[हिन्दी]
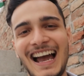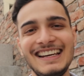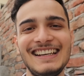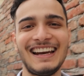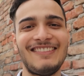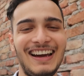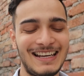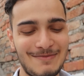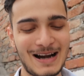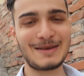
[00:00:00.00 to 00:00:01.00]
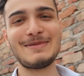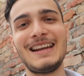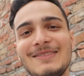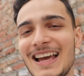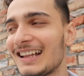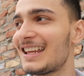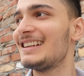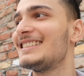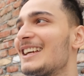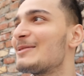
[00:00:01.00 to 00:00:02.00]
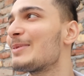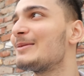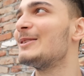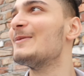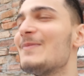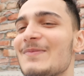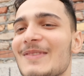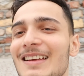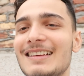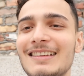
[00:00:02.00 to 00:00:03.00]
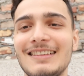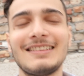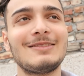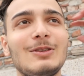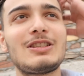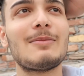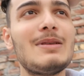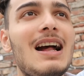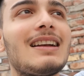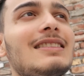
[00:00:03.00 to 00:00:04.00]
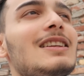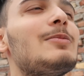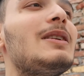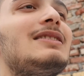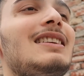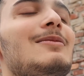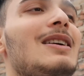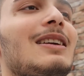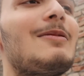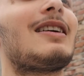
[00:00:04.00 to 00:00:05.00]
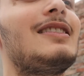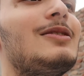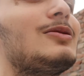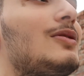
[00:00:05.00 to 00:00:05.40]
जा ही नहीं रहा भाई हमारे बिना अब जाता ही नहीं छत पे वो वो जब भी आ रहा है छत पे चील मार के भाग रही है